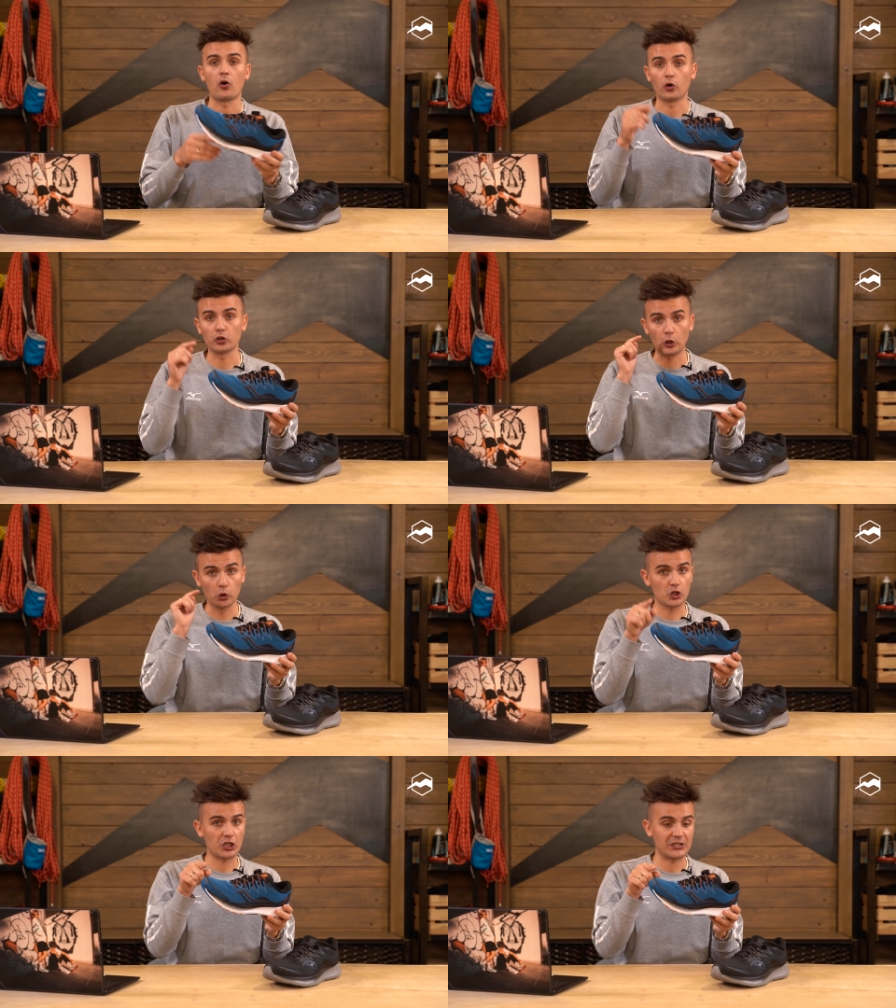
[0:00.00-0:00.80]
Он
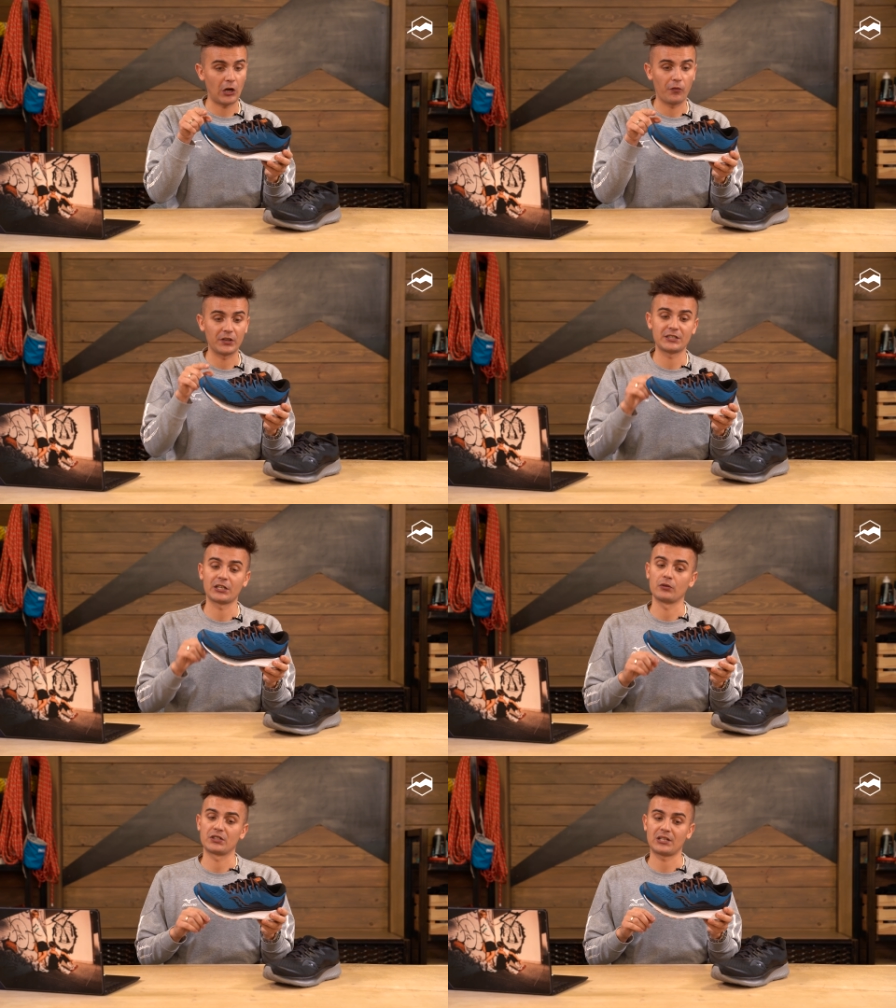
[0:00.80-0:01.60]
лучше стал
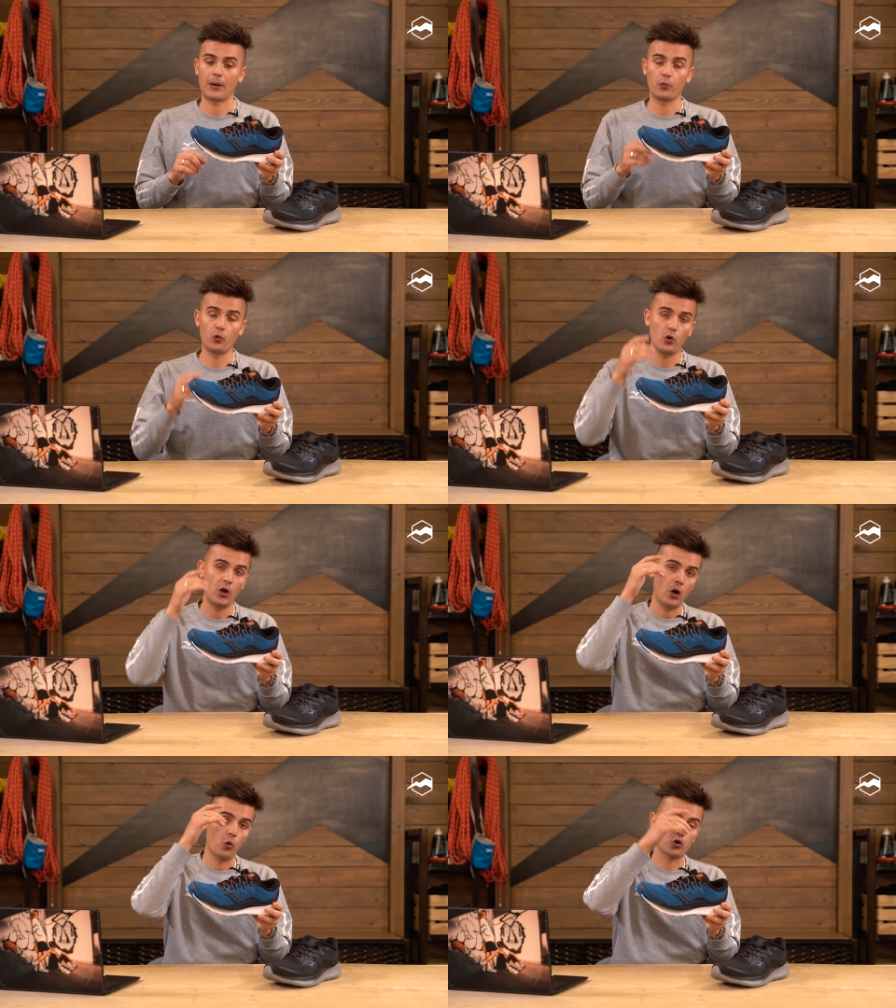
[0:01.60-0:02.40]
фиксировать стопу,
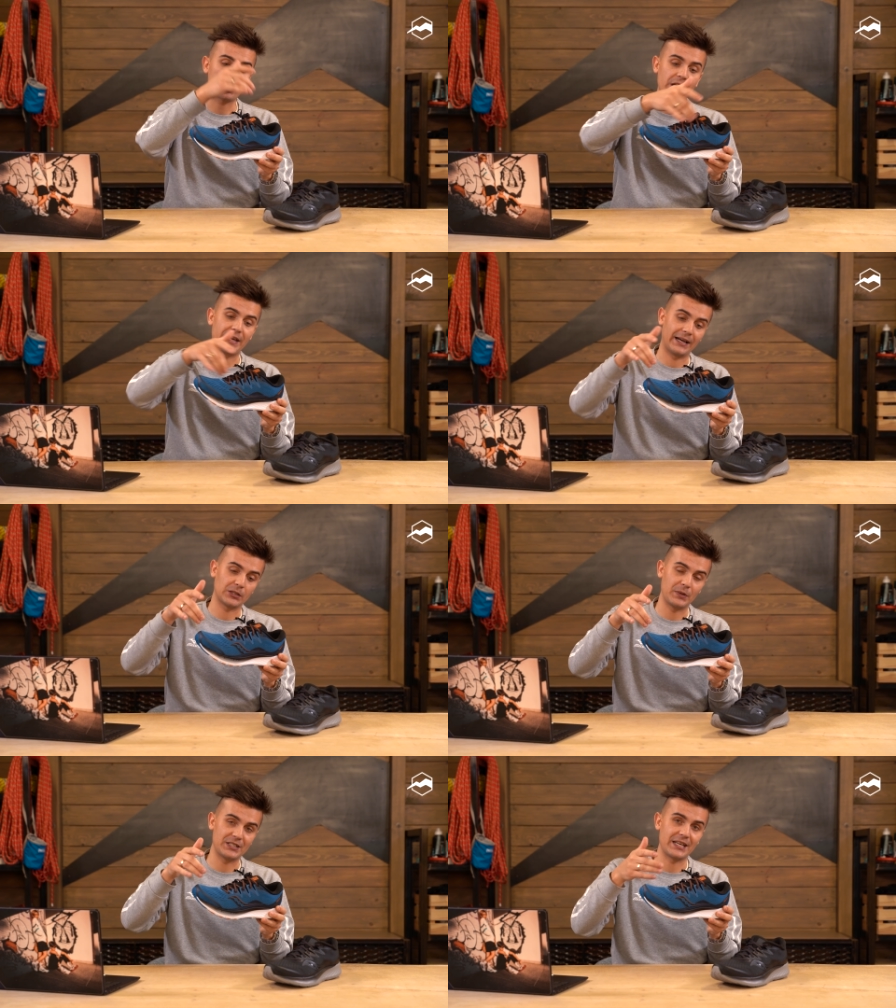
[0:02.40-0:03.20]
ушли
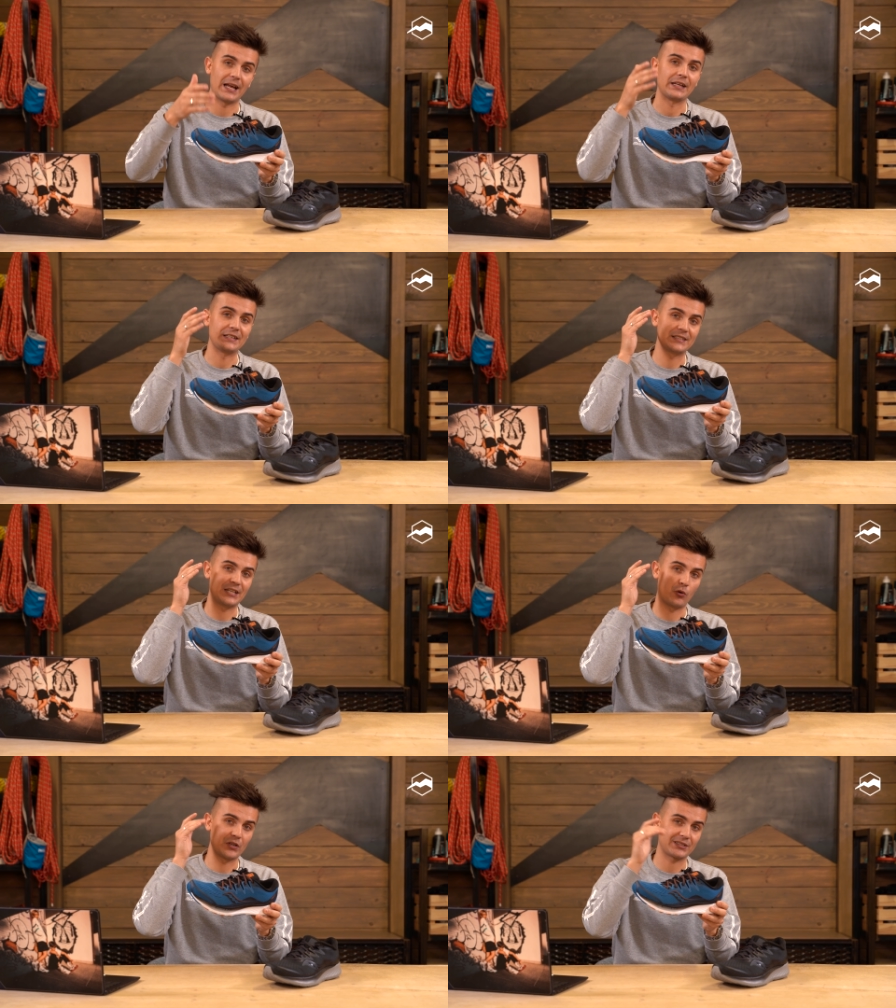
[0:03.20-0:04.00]
от петель и
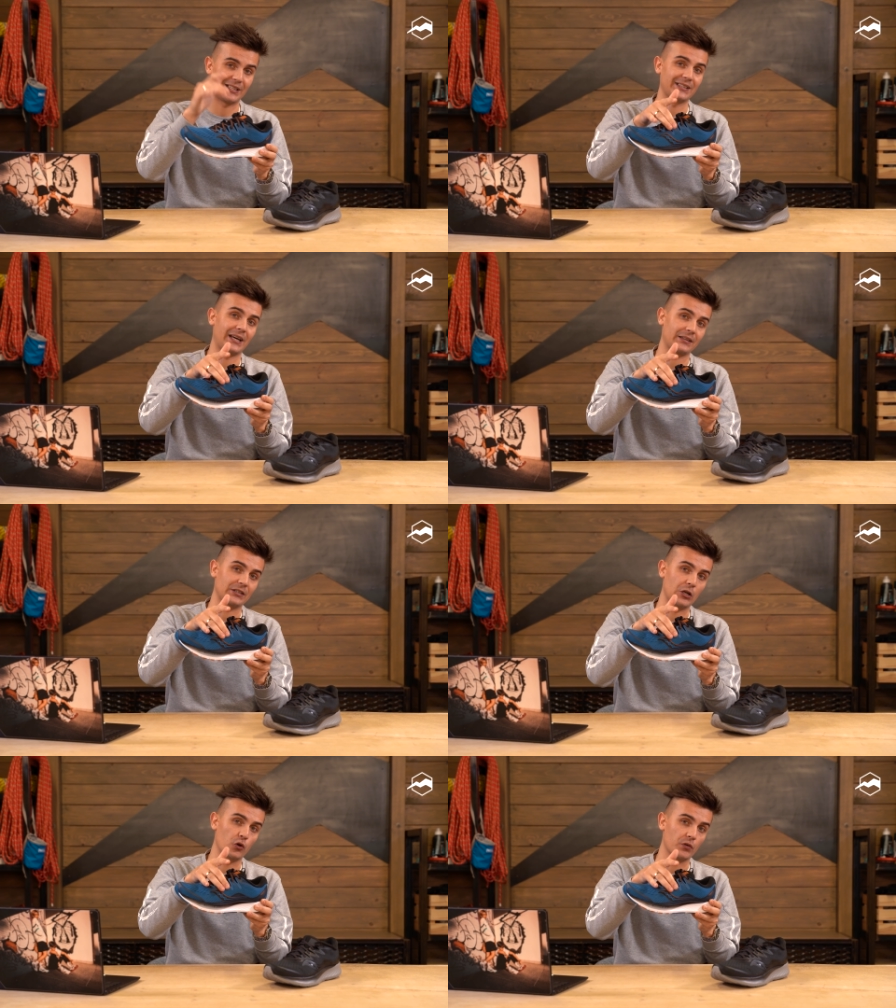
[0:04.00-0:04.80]
сделали
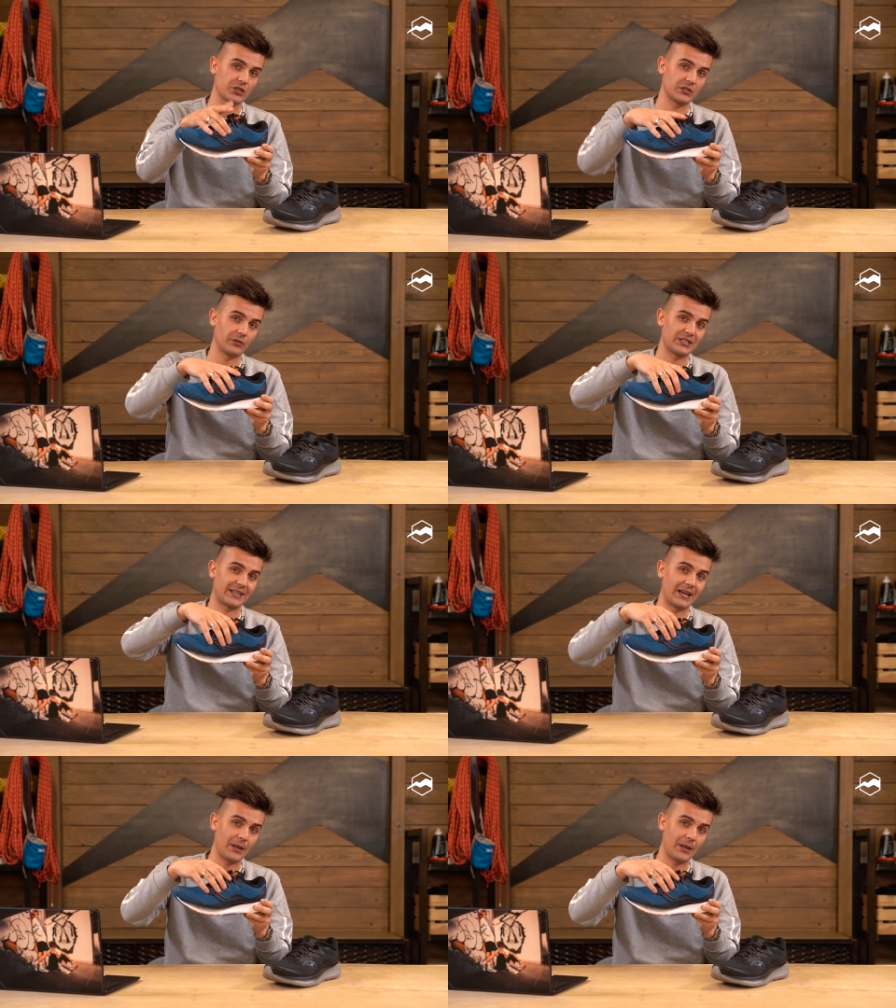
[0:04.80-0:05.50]
стандартные люверсы в этих